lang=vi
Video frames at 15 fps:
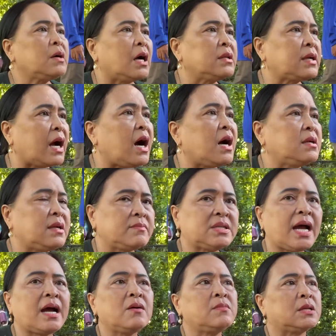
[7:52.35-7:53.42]
kền kền làm
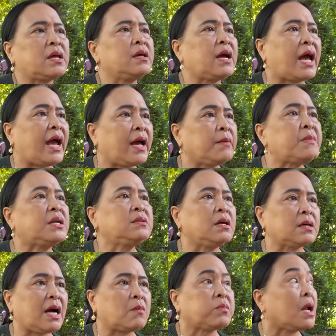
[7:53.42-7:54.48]
sao mà thiên hạ binh được
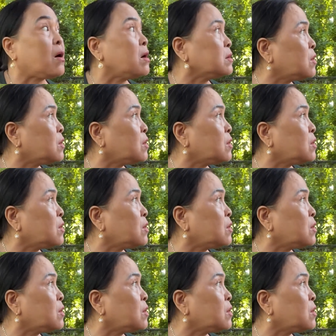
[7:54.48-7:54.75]
hồng loan